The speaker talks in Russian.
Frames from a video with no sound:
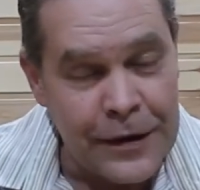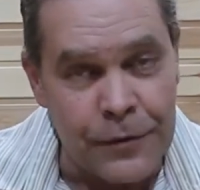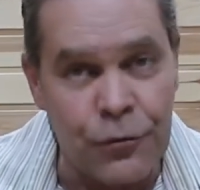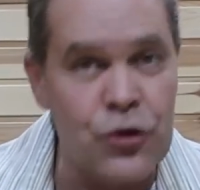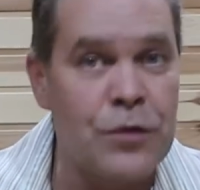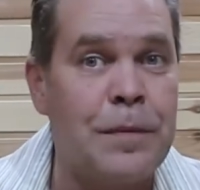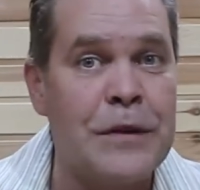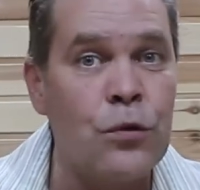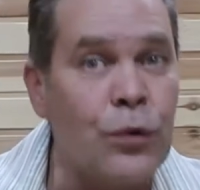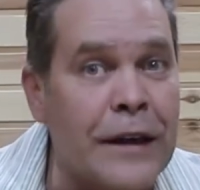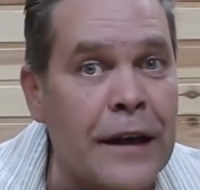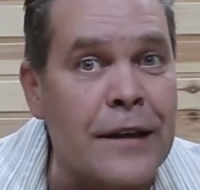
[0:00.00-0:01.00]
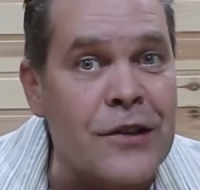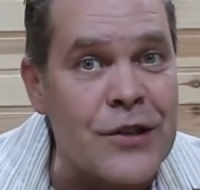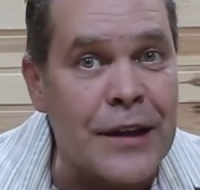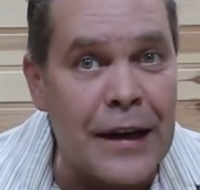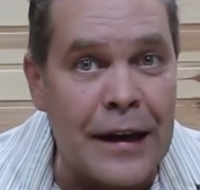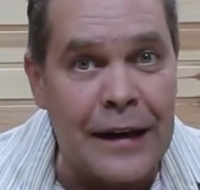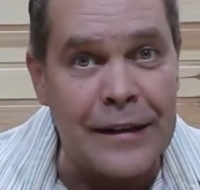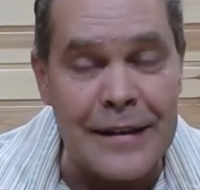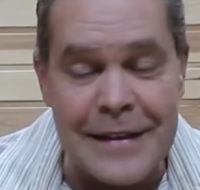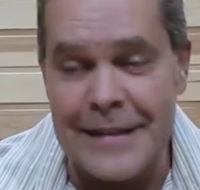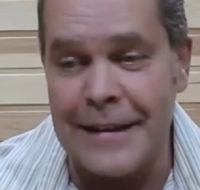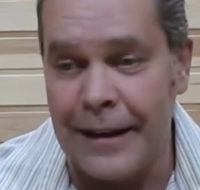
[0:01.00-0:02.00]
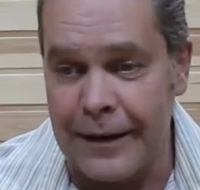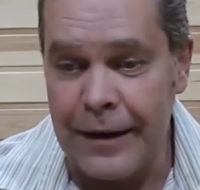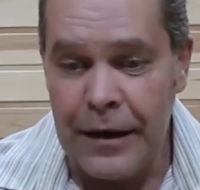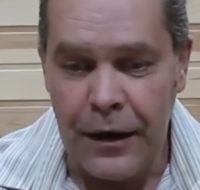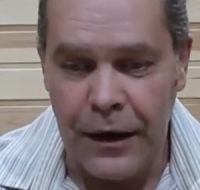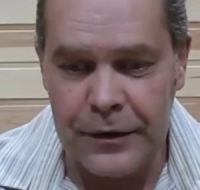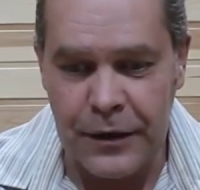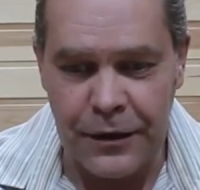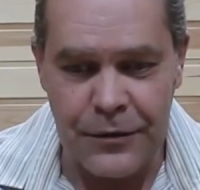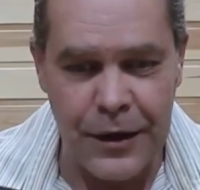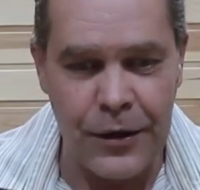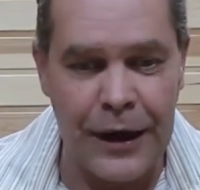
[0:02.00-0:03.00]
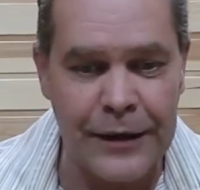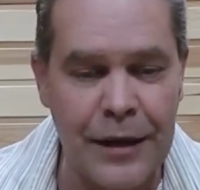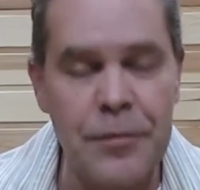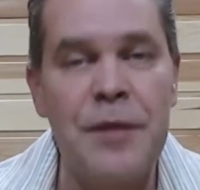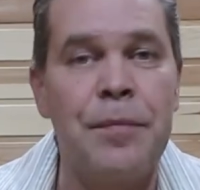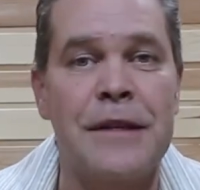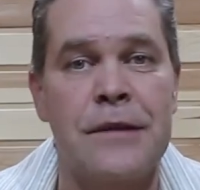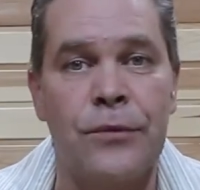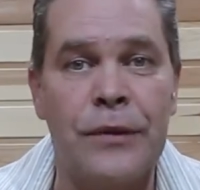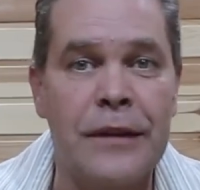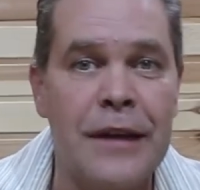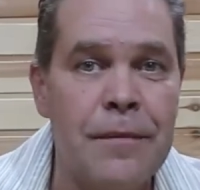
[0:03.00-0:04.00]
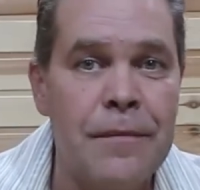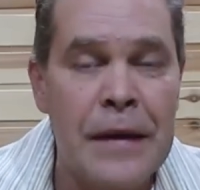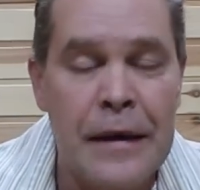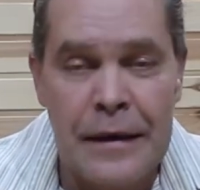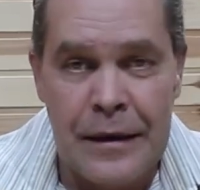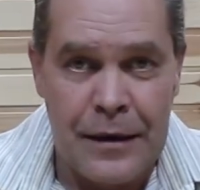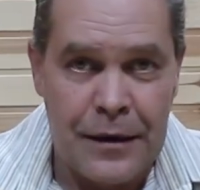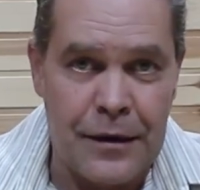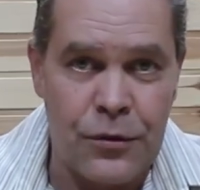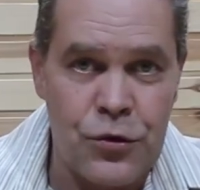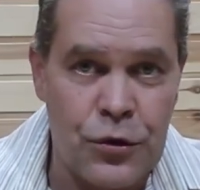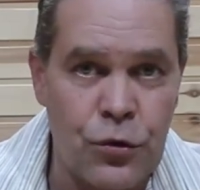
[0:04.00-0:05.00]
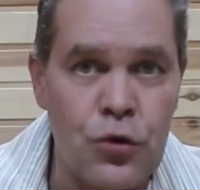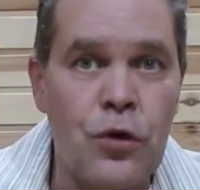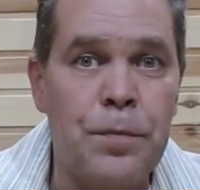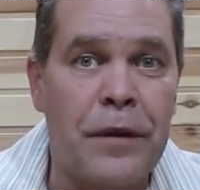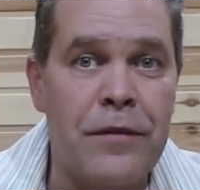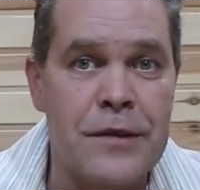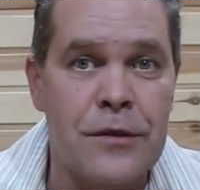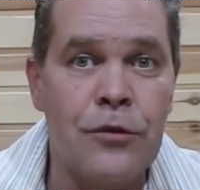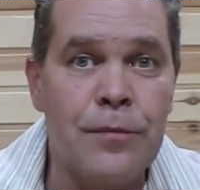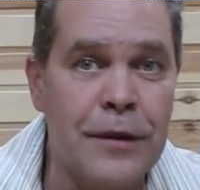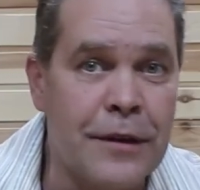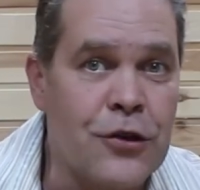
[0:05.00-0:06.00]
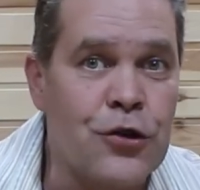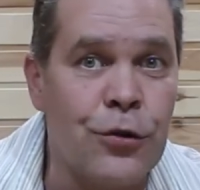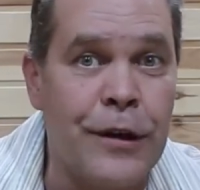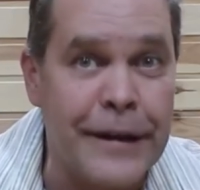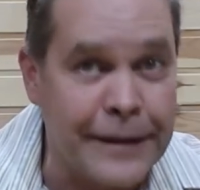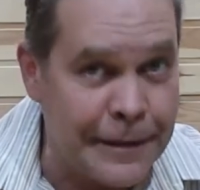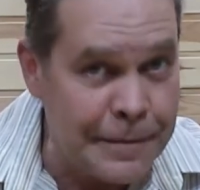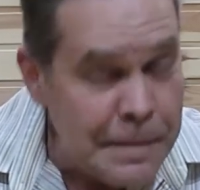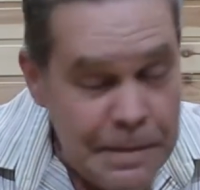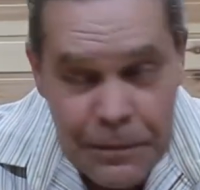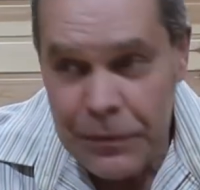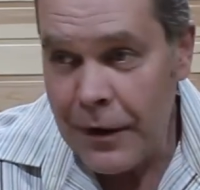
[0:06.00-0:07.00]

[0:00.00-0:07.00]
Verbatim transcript: Может, посуда, конечно, какая-то из старой. Открываю, а там не посуда. Там, короче, то, что привезено было еще летом.